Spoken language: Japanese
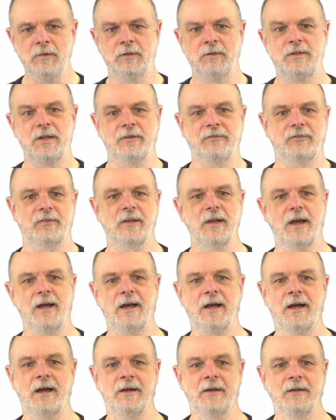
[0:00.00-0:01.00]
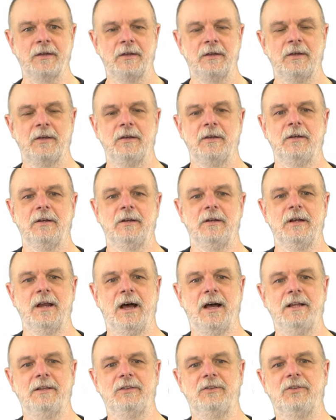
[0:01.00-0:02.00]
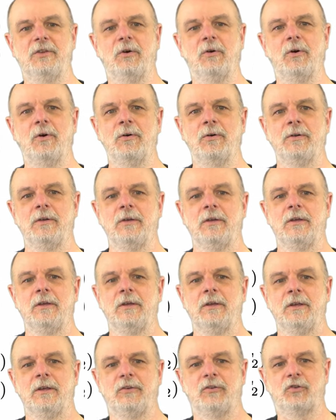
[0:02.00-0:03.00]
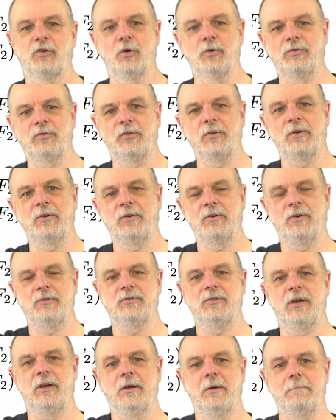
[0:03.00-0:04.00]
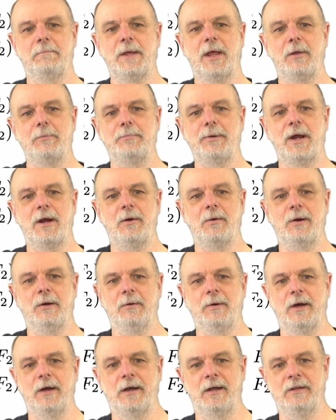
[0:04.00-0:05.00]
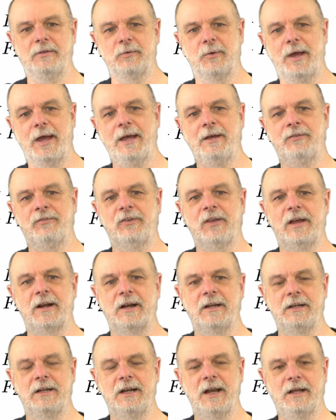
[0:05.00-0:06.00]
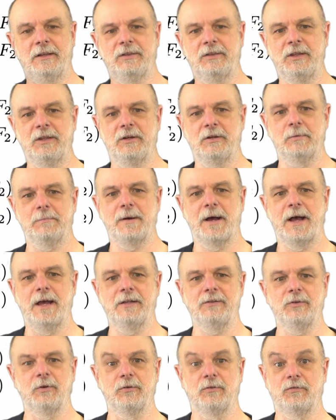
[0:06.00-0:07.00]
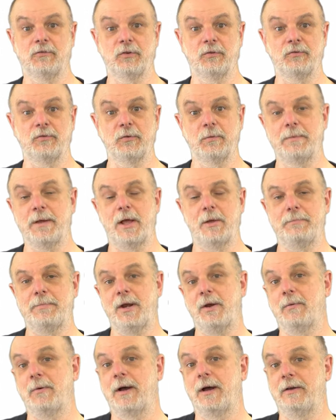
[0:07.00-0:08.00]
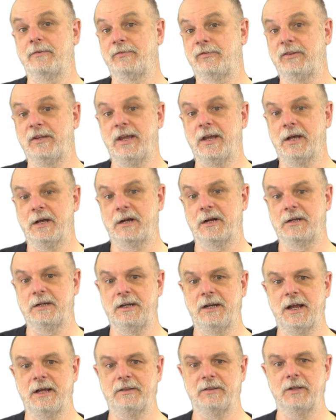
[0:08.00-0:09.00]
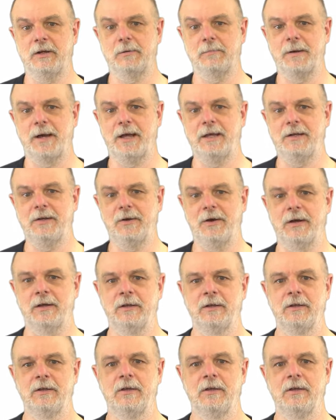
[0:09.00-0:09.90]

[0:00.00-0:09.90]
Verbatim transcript: ですが、なんと、一つののベルペアは、えっと、X エラになっている場合と、一つのベルペアは Z エラになっている場合には、